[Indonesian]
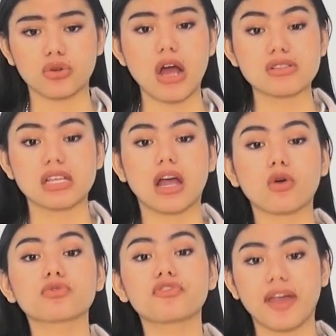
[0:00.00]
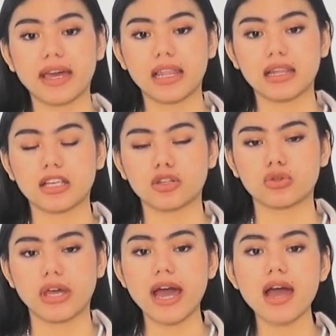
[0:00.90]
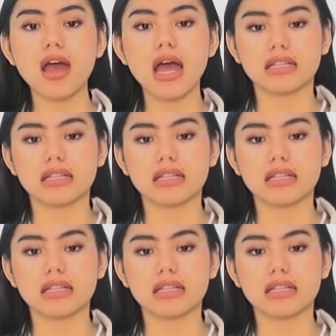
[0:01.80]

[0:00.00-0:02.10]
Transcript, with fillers: nggak usah takut fail gitu ya.